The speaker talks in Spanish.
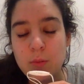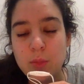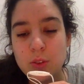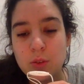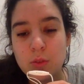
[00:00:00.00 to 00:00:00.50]

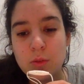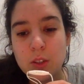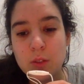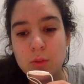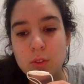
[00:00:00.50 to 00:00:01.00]
pues con una
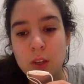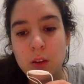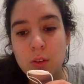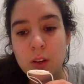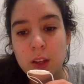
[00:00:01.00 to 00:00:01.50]
escucha
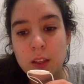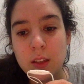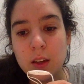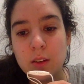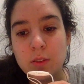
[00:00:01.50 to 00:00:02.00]

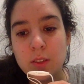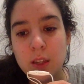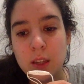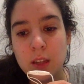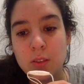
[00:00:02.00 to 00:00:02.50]
correcta
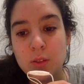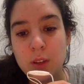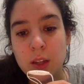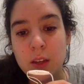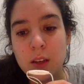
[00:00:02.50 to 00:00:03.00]
conseguirás
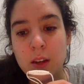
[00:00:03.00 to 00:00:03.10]
oír